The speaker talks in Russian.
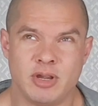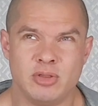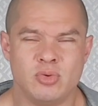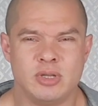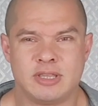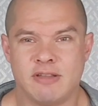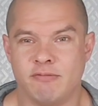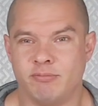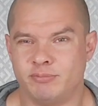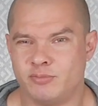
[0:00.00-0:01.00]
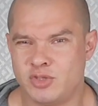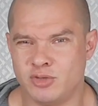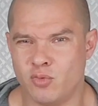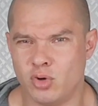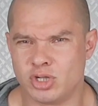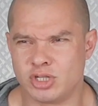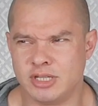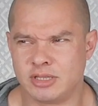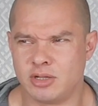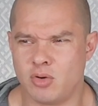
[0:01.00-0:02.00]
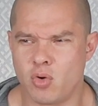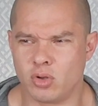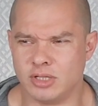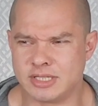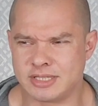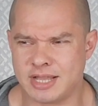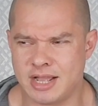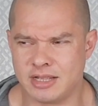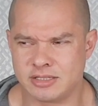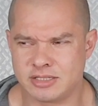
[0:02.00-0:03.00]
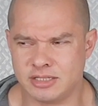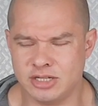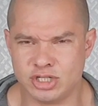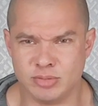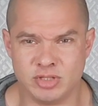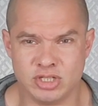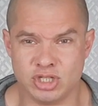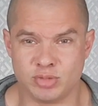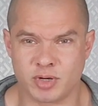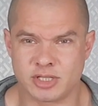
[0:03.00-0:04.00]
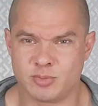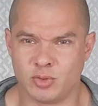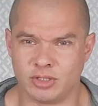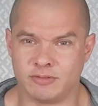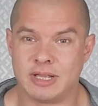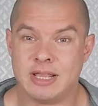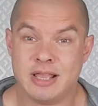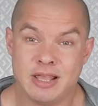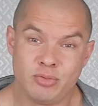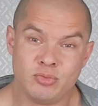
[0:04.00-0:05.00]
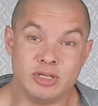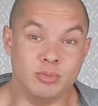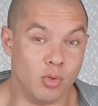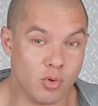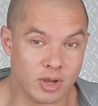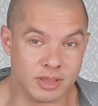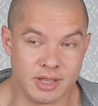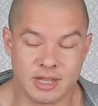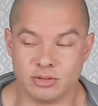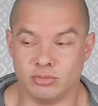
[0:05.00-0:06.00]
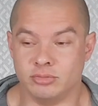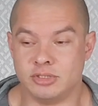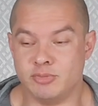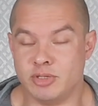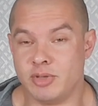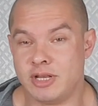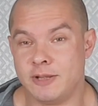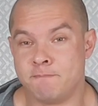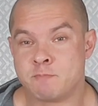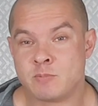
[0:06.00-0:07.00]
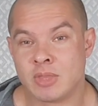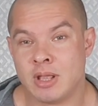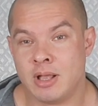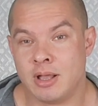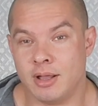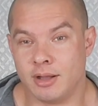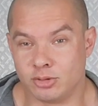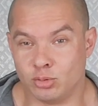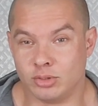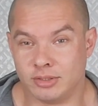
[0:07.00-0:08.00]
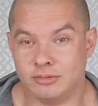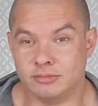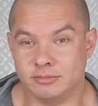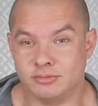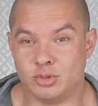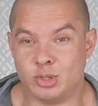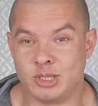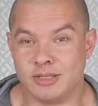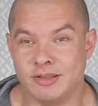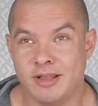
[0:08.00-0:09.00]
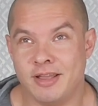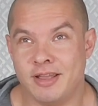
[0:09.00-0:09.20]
году, и там всего лишь где-то около 100 с лишним тысяч просмотров. Ну, немного, да, но тем не менее, а, кто-то все-таки